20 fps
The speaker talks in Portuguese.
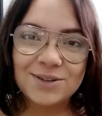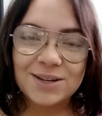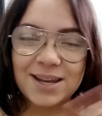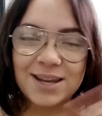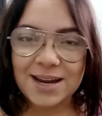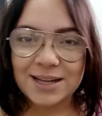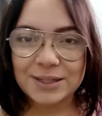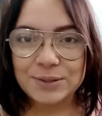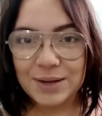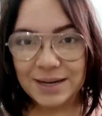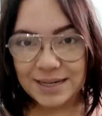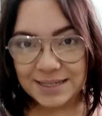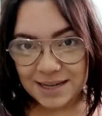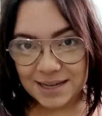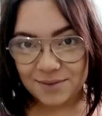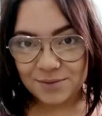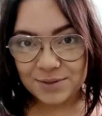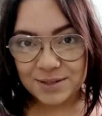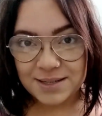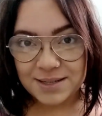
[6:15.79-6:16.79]
Eu queria
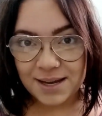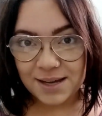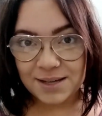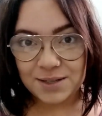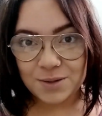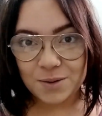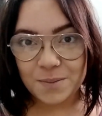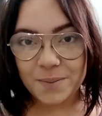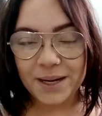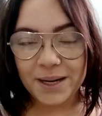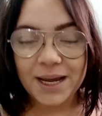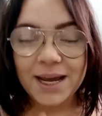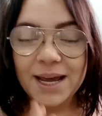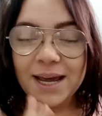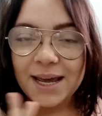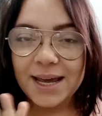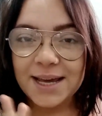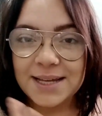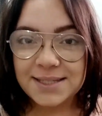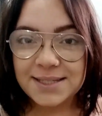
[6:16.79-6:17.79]
atualizar vocês
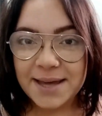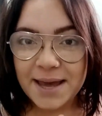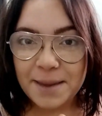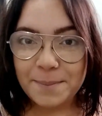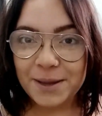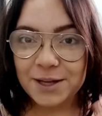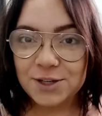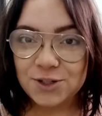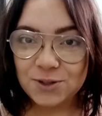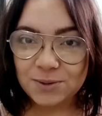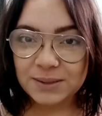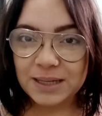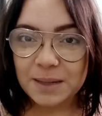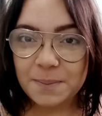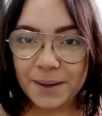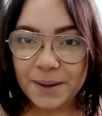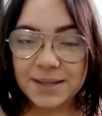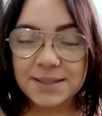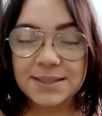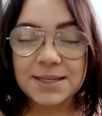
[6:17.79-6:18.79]
sobre esse remedinho da
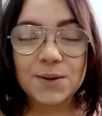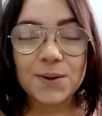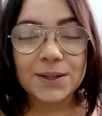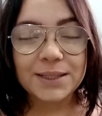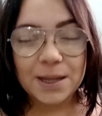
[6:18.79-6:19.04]
pressão,